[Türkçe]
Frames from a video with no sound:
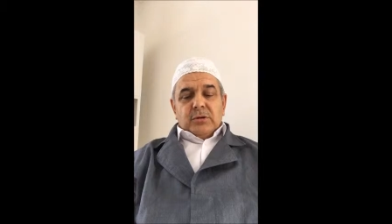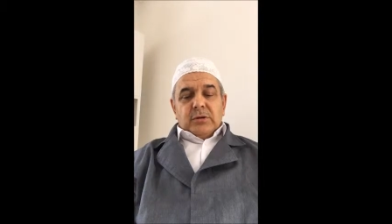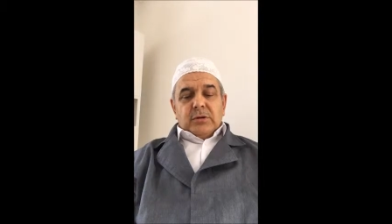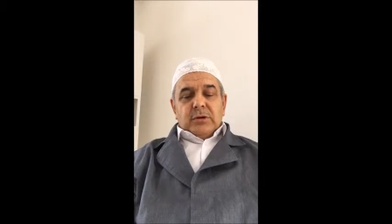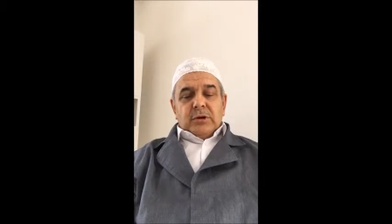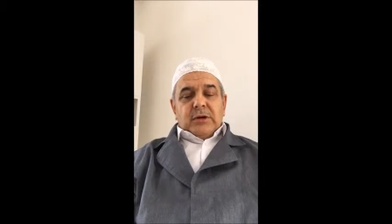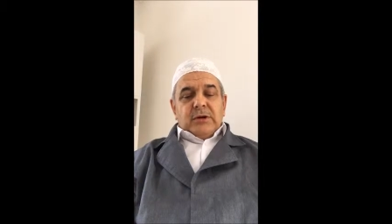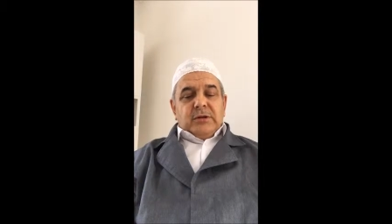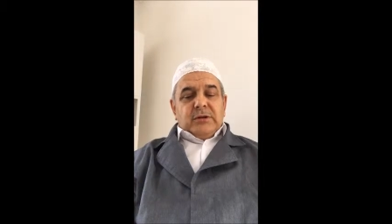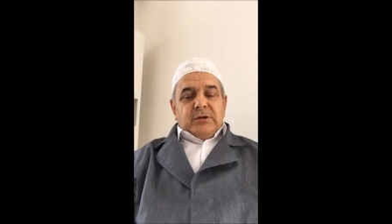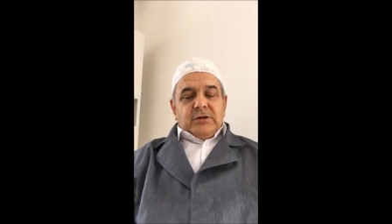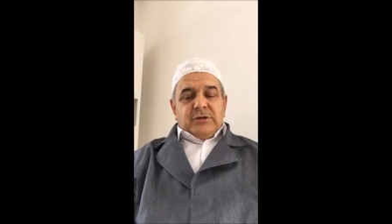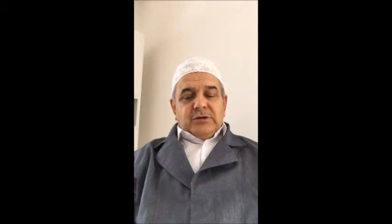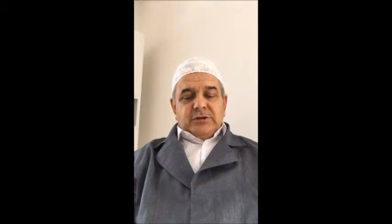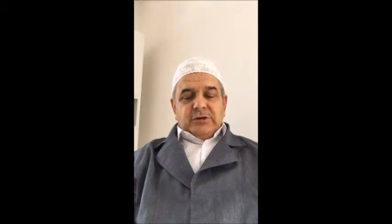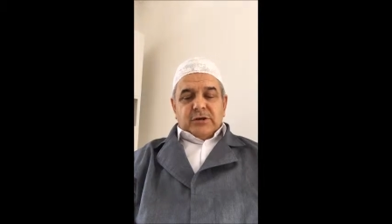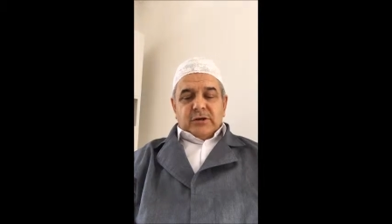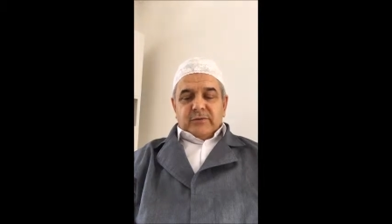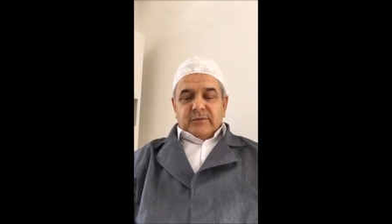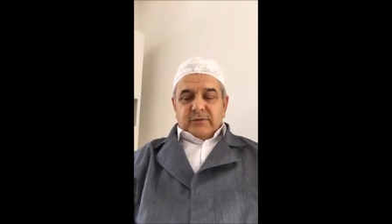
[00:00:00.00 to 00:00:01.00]
Hadis-i
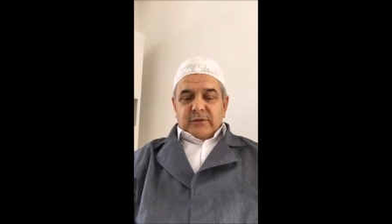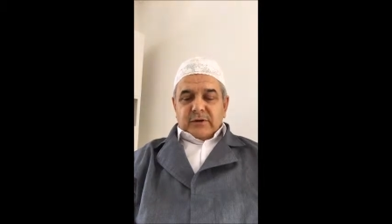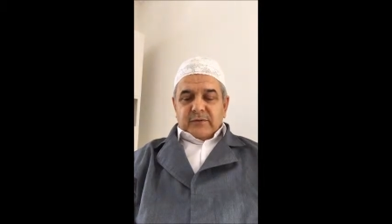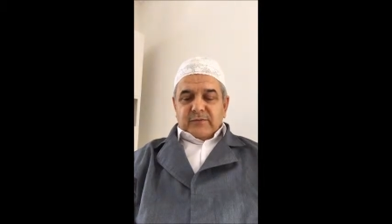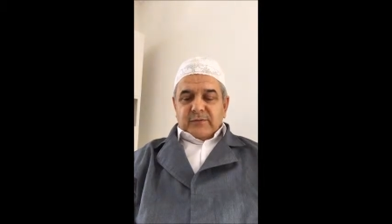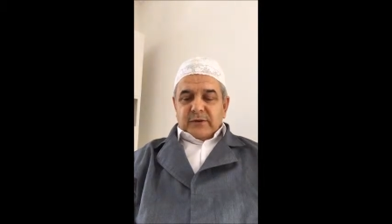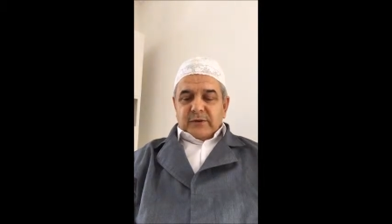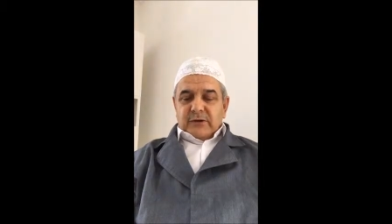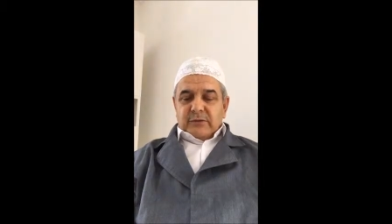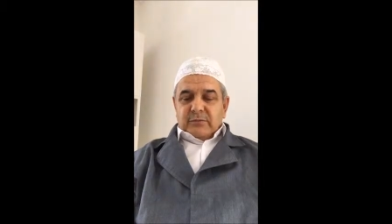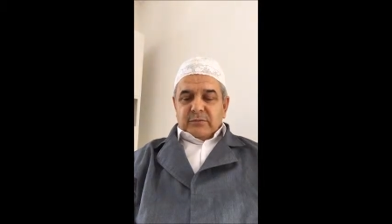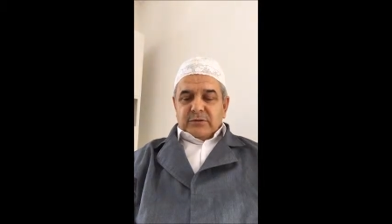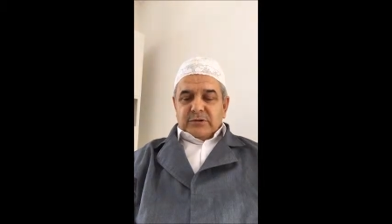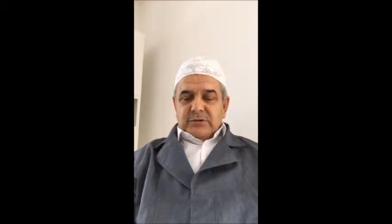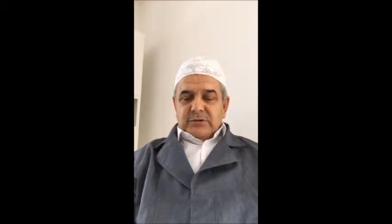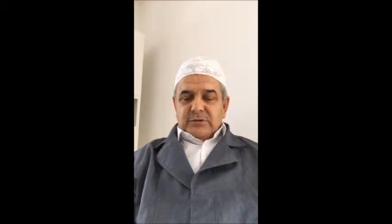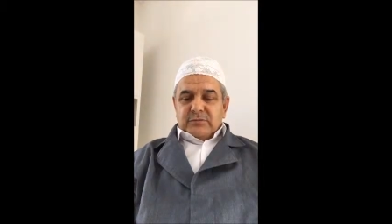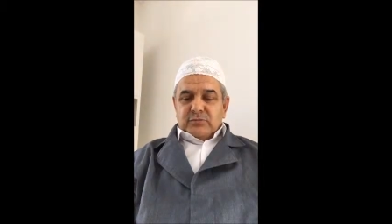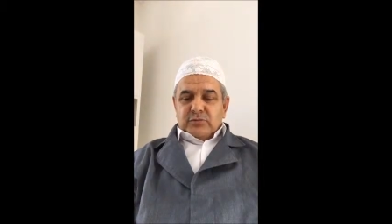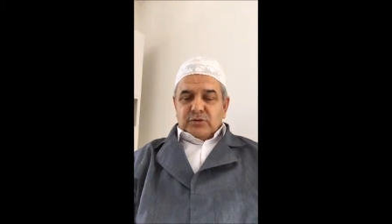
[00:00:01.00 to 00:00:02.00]
şerifte
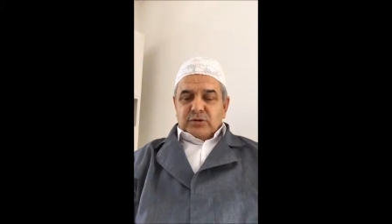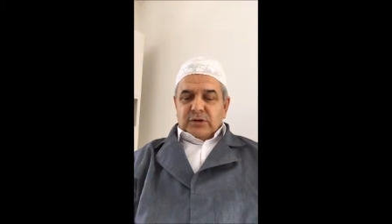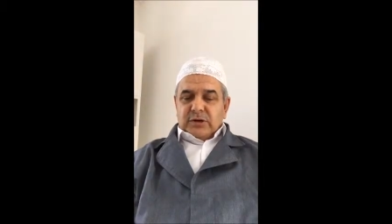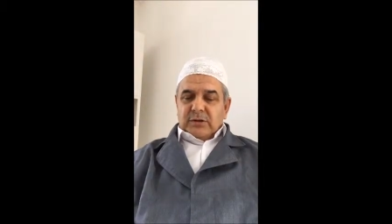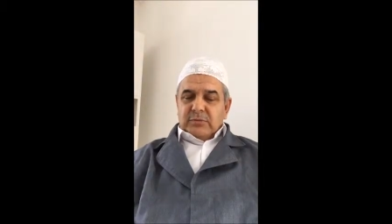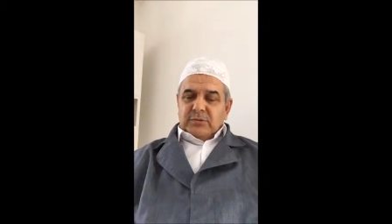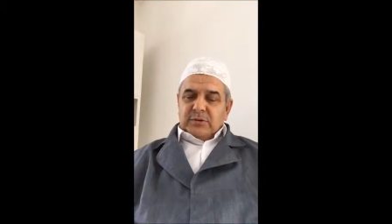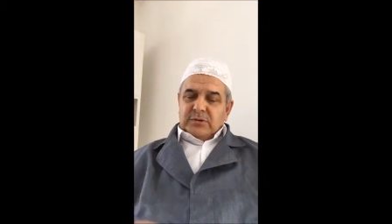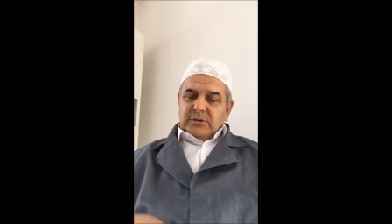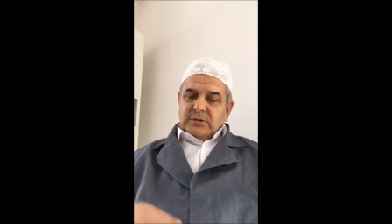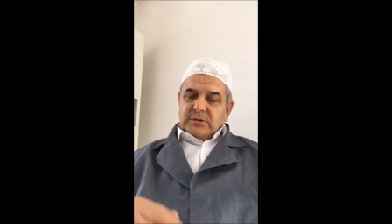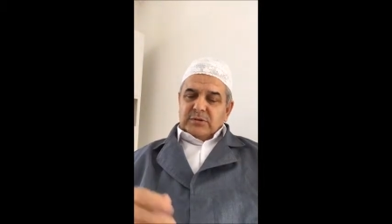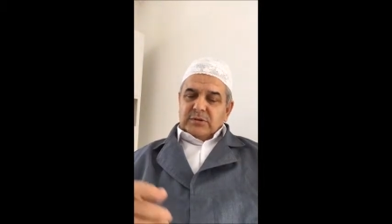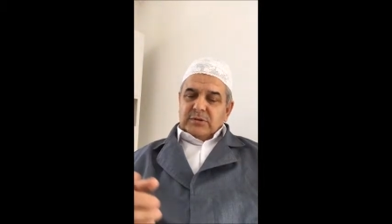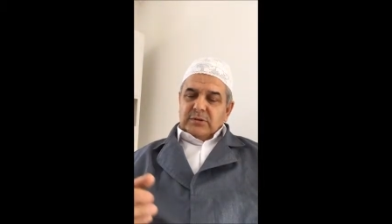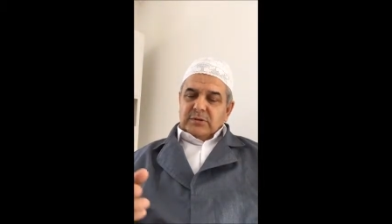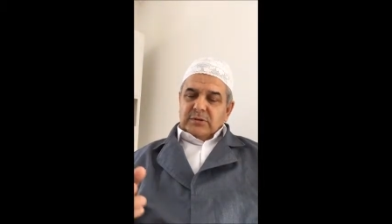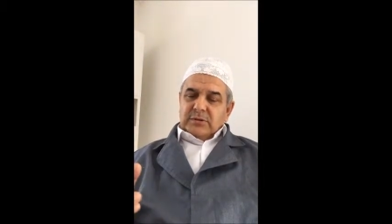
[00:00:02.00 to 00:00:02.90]
Efendimiz bu tabir